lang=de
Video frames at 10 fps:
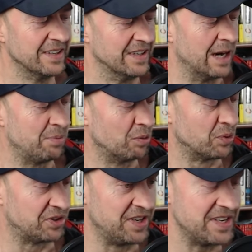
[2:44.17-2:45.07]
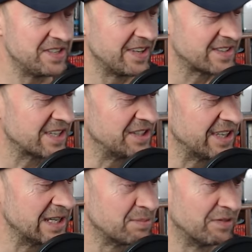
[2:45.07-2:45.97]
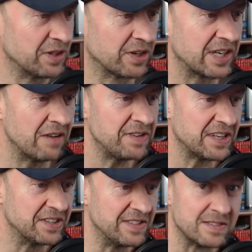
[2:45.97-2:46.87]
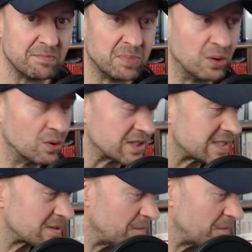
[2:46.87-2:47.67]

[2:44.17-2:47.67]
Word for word: Apropos Teechen, jetzt kann ich endlich mal wieder Kaffee genießen. Prost.